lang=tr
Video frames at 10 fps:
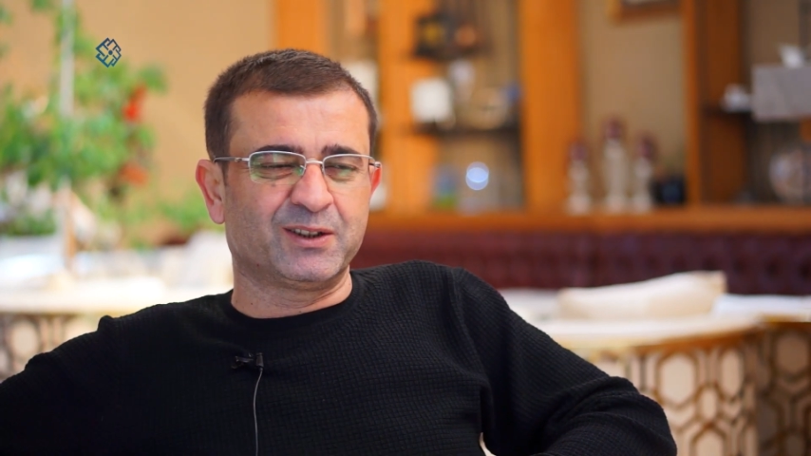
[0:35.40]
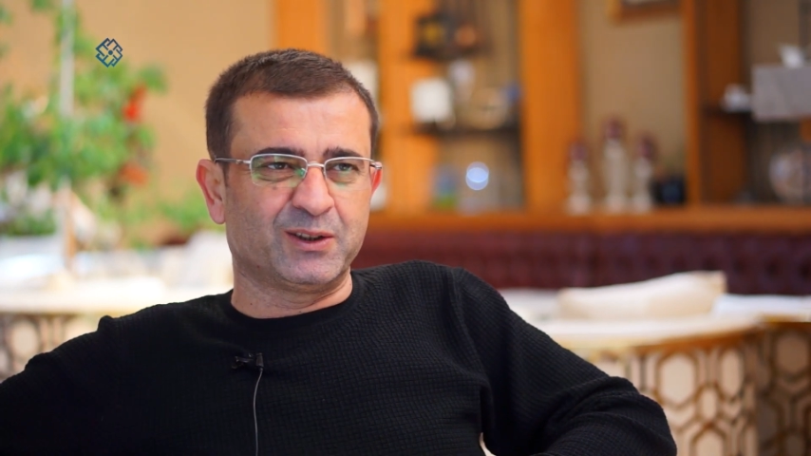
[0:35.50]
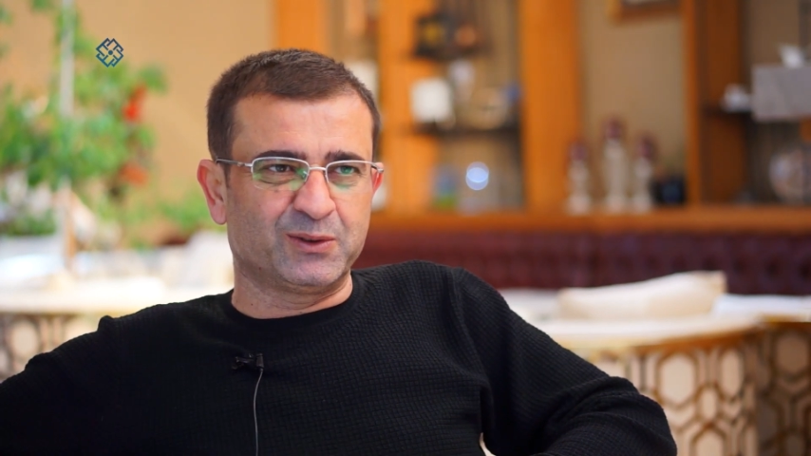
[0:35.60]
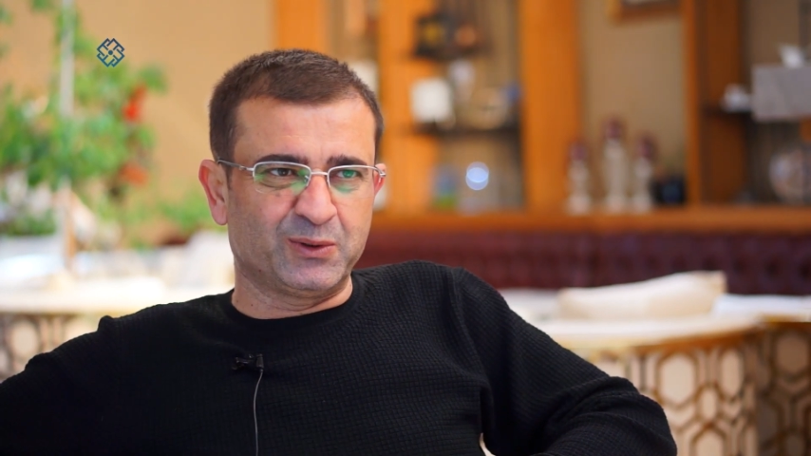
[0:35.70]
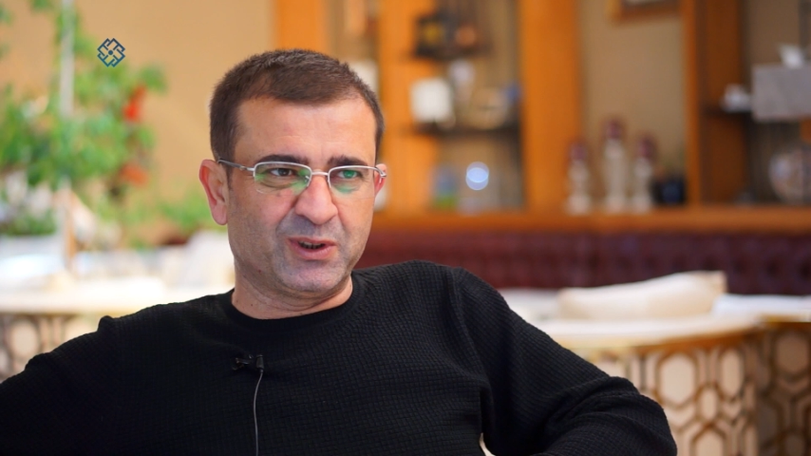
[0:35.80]

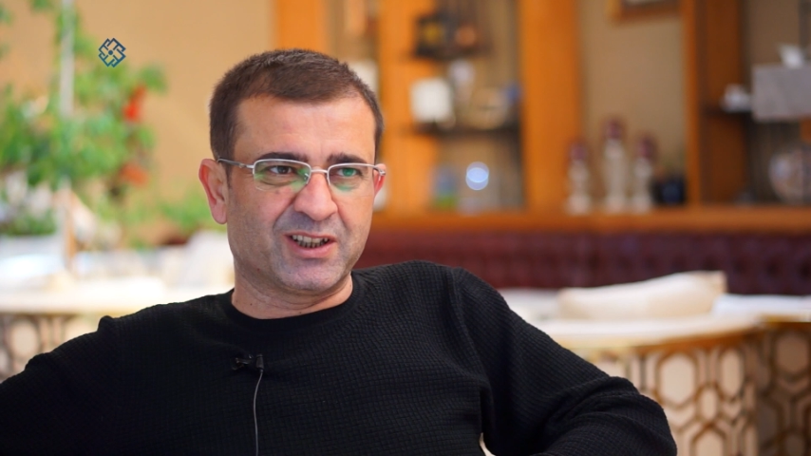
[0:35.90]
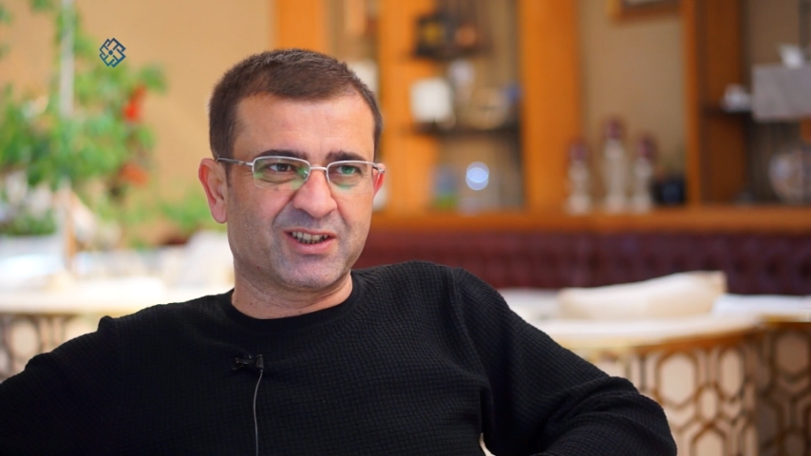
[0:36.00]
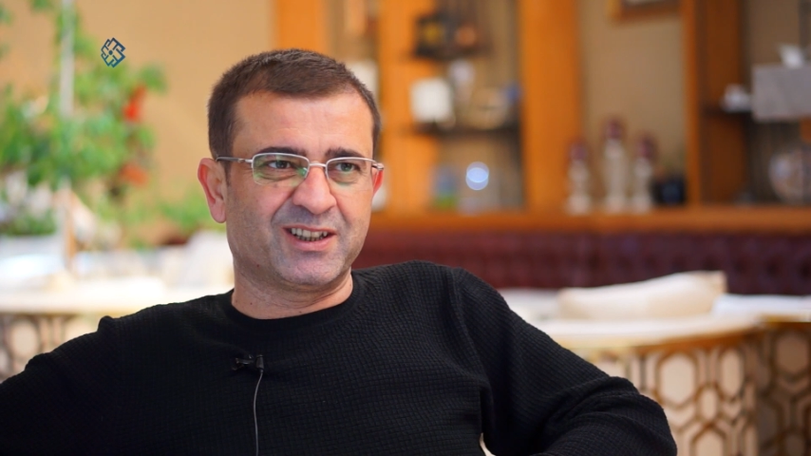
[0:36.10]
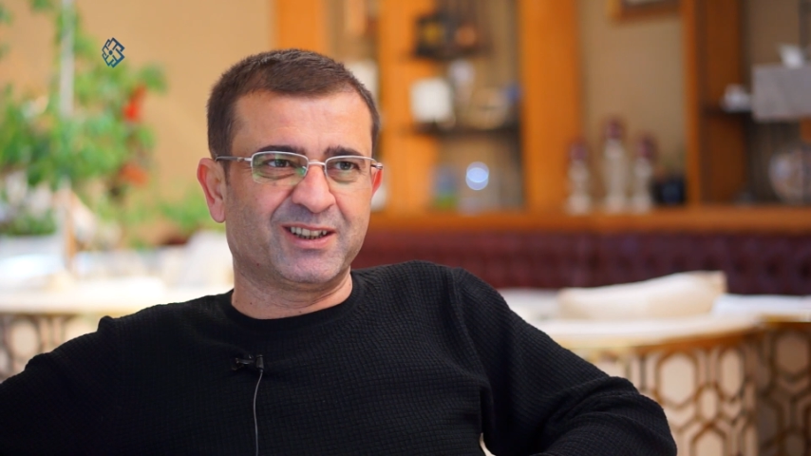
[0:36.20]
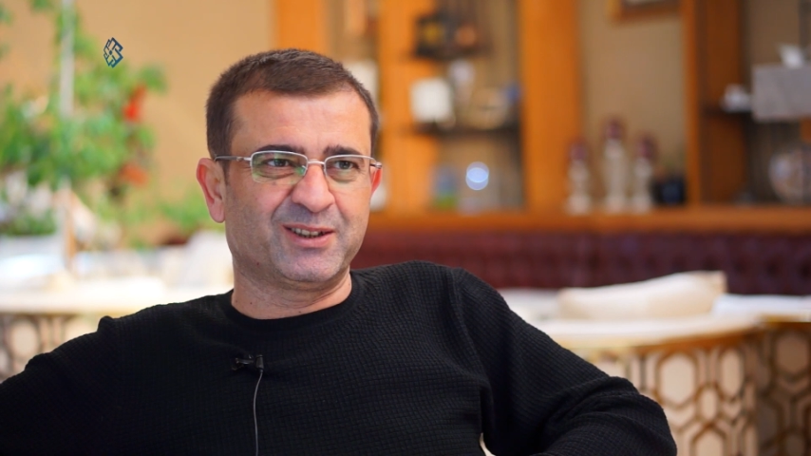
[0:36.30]
Tansiyon
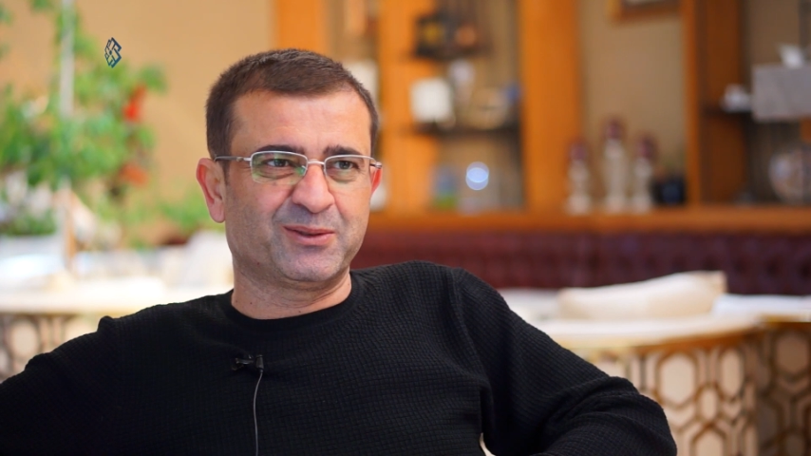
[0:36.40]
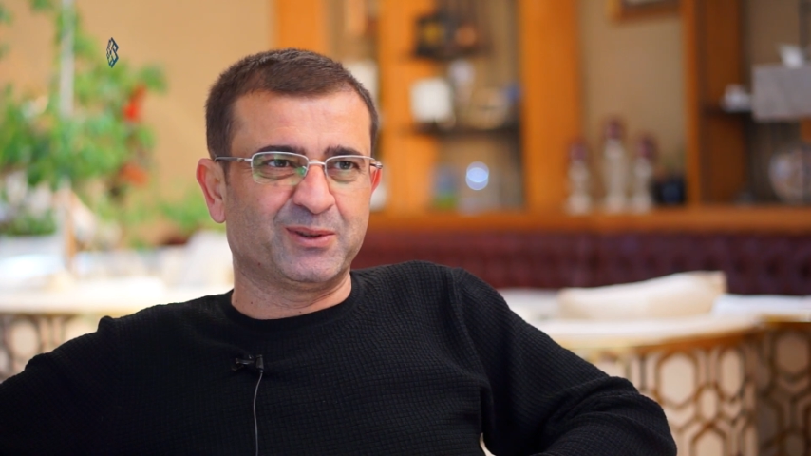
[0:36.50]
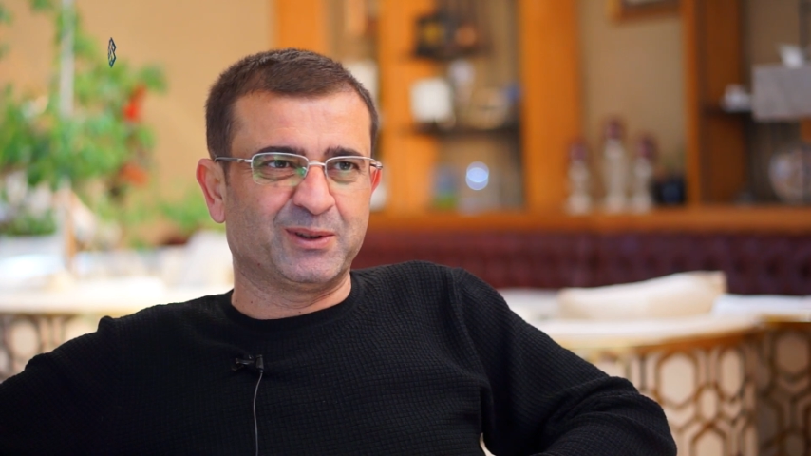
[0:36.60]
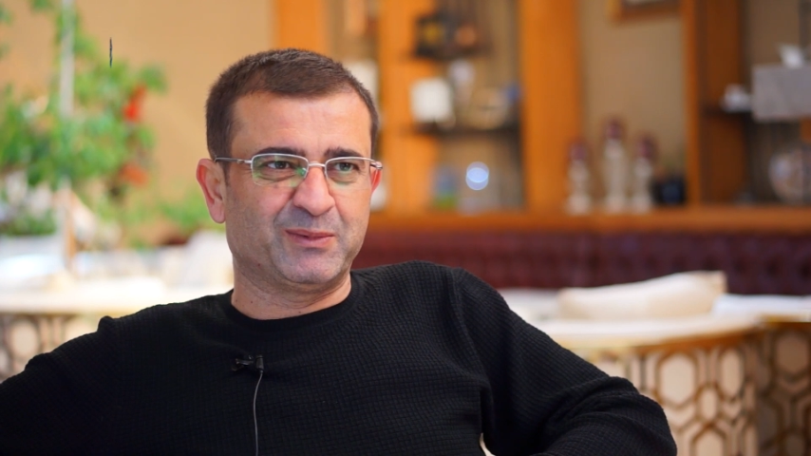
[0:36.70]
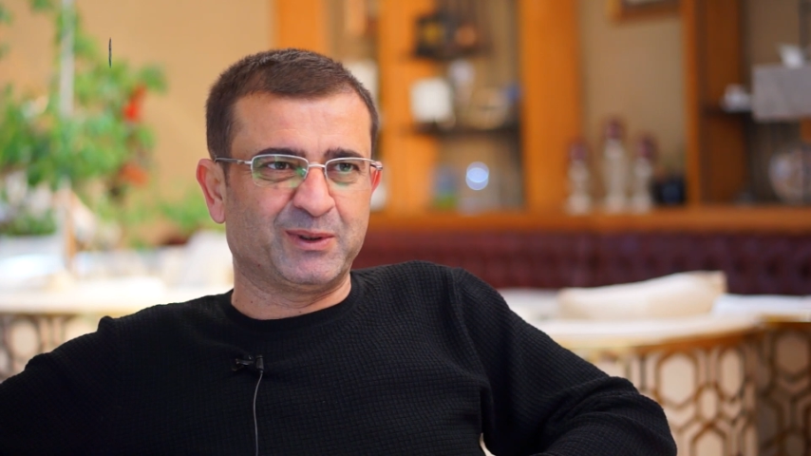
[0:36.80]
ilaçları da
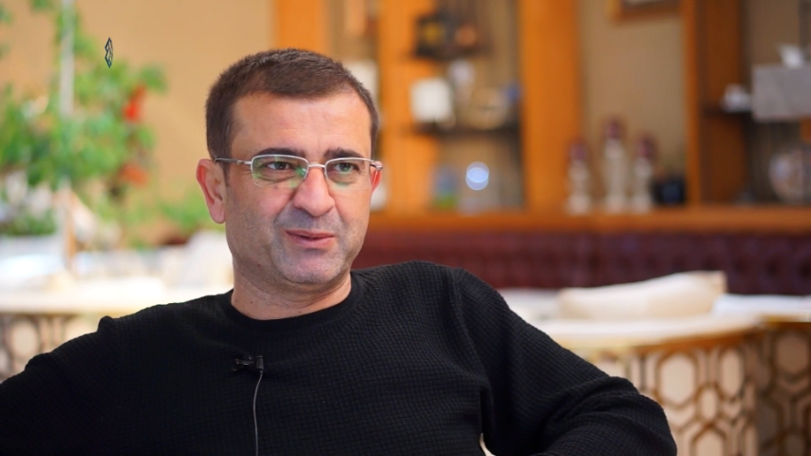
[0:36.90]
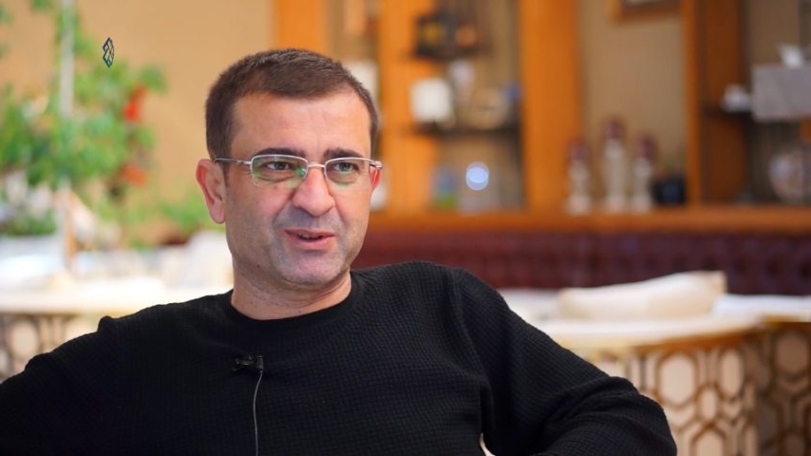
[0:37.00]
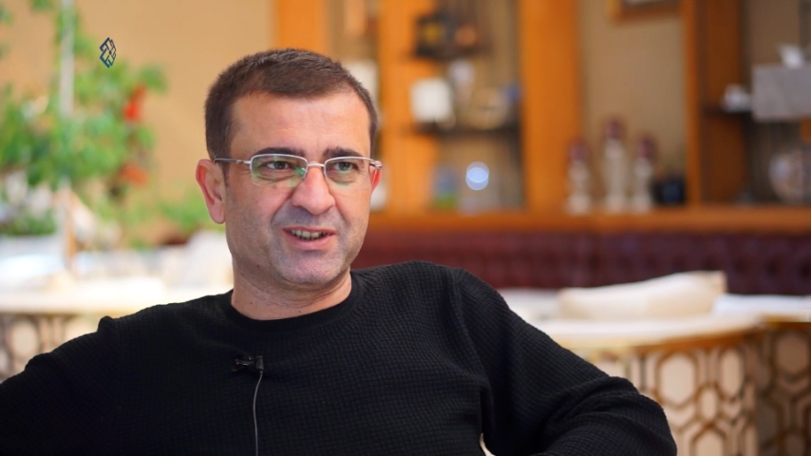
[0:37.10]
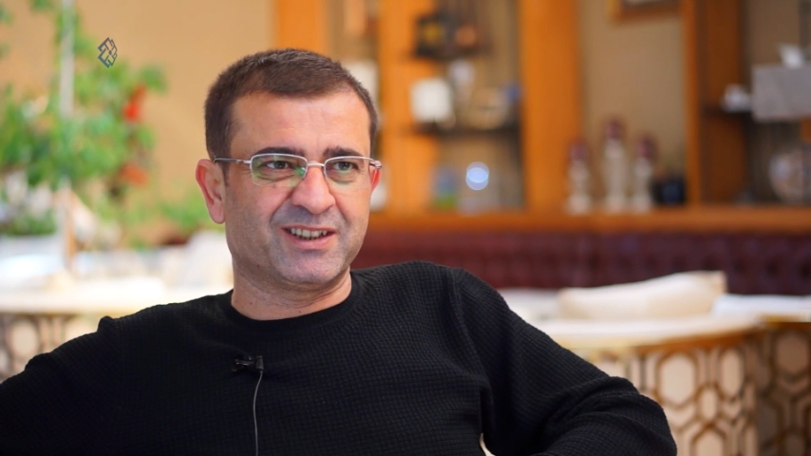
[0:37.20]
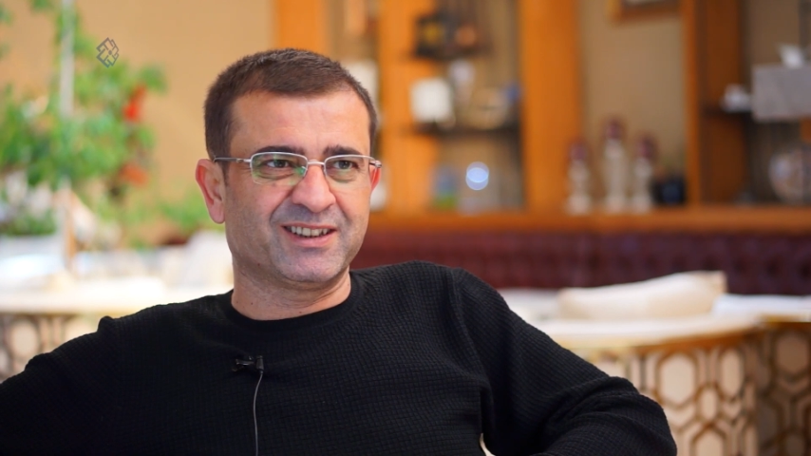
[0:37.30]
kullanmaya
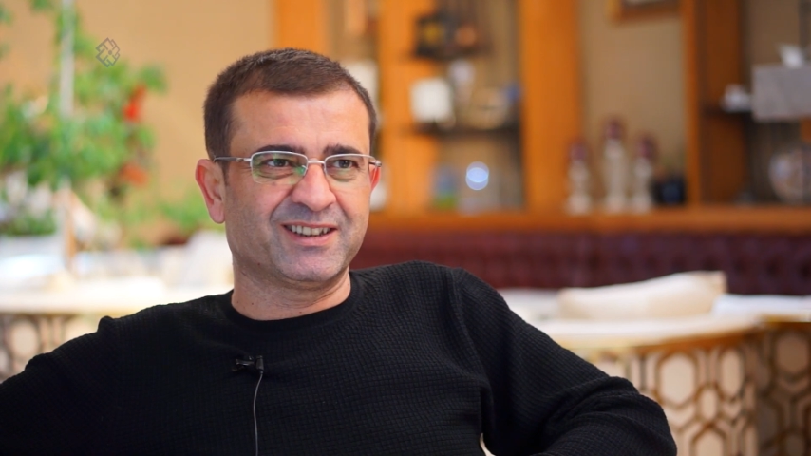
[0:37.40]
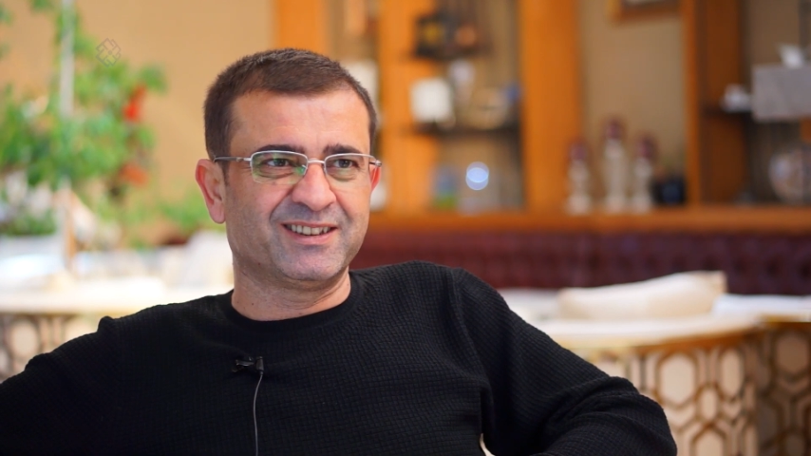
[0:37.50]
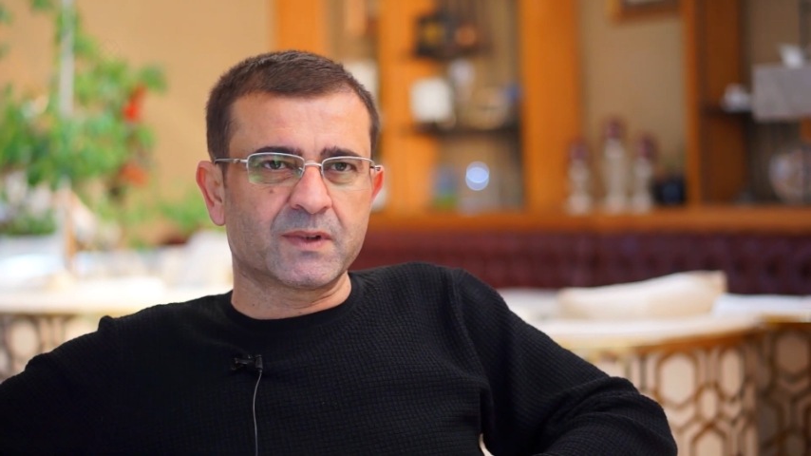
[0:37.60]
başladık.